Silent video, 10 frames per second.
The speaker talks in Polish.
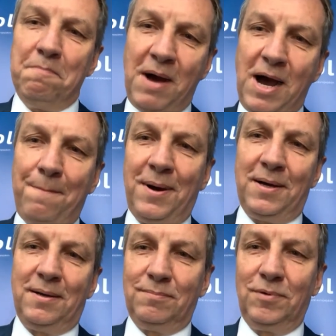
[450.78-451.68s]

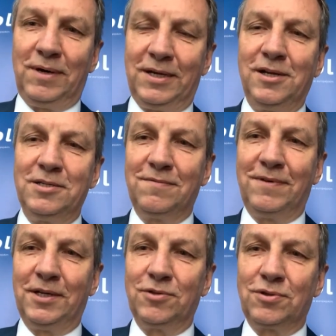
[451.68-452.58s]
mapa była
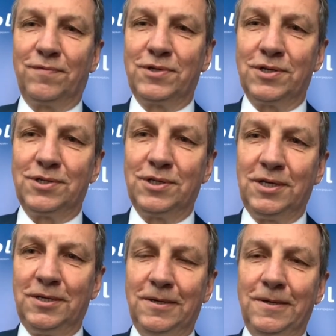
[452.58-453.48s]
realizowana dużo
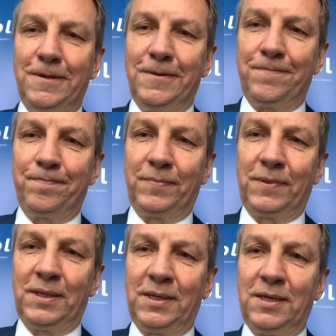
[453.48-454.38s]
wcześniej.
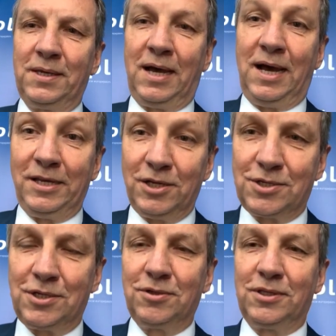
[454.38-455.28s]
Mm, e, a
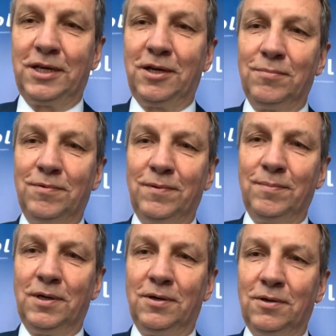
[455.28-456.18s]
jeszcze do tego
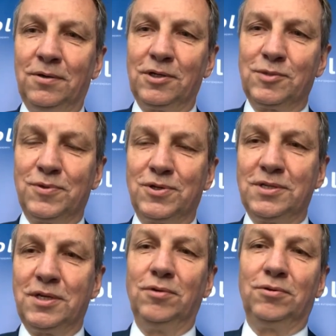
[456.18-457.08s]
mówimy o
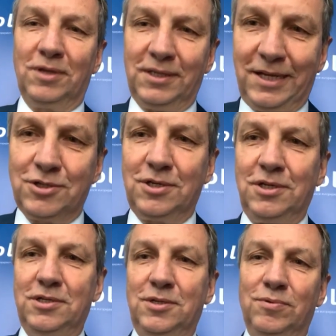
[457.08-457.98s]
rozporządzeniu, które także
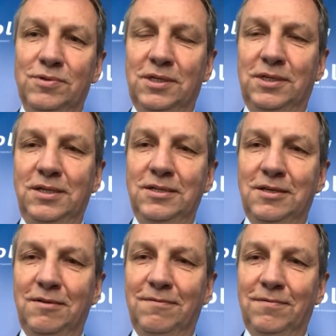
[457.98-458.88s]
Jerzy Buzek
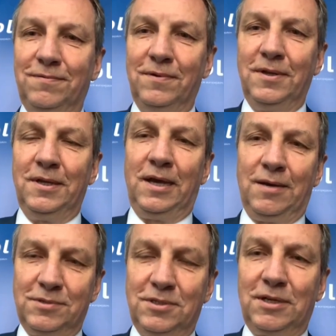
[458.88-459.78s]
inicjował,
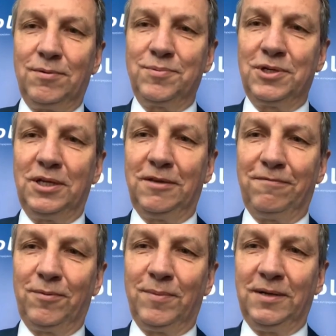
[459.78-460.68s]
a zostało przyjęte
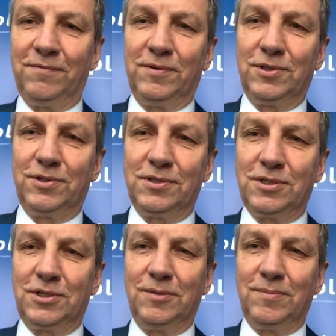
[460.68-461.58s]
formalnie w
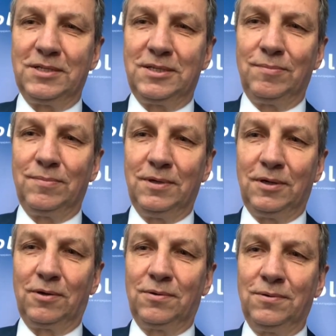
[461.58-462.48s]
2017
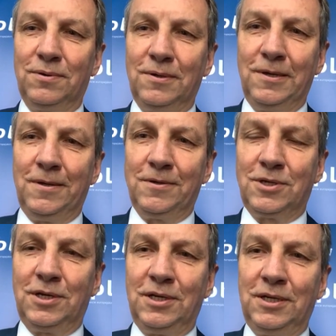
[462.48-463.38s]
roku,
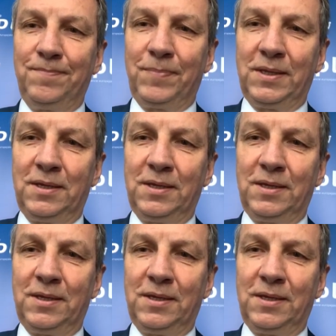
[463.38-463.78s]
czyli